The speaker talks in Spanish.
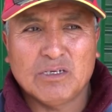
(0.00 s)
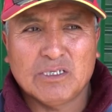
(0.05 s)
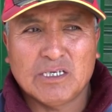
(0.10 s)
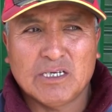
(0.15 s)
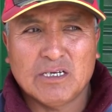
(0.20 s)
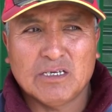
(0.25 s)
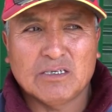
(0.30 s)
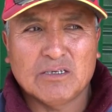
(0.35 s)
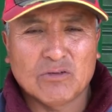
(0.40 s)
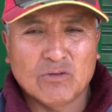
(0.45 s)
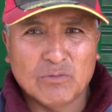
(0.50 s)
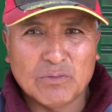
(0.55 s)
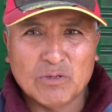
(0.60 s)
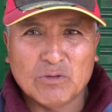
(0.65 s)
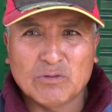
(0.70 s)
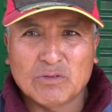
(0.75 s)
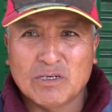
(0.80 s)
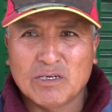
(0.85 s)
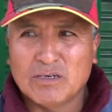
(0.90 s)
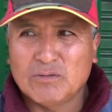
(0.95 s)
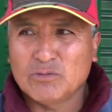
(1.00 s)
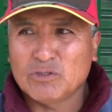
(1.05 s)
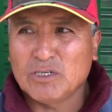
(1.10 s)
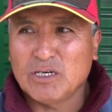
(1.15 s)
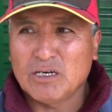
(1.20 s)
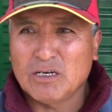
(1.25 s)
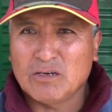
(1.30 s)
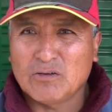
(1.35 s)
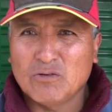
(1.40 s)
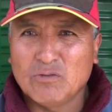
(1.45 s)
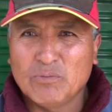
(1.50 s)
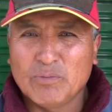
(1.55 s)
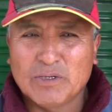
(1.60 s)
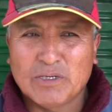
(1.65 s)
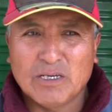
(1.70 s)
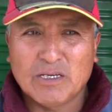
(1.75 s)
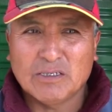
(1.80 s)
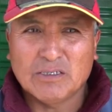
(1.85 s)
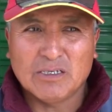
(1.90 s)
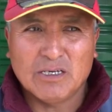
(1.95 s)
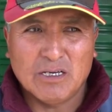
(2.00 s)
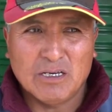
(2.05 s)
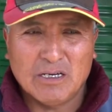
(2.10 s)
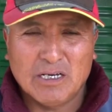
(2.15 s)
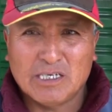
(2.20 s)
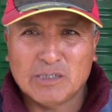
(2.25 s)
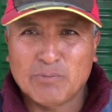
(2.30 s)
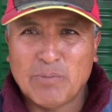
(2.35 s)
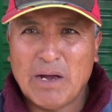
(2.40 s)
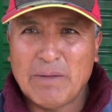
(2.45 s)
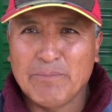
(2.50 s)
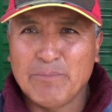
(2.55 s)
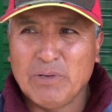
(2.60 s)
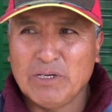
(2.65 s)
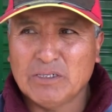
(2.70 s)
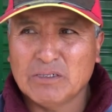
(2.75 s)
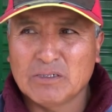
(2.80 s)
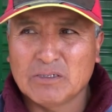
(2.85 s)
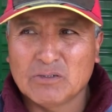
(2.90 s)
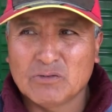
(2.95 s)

el siguiente domingo tenemos ya la competencia Las Pampas,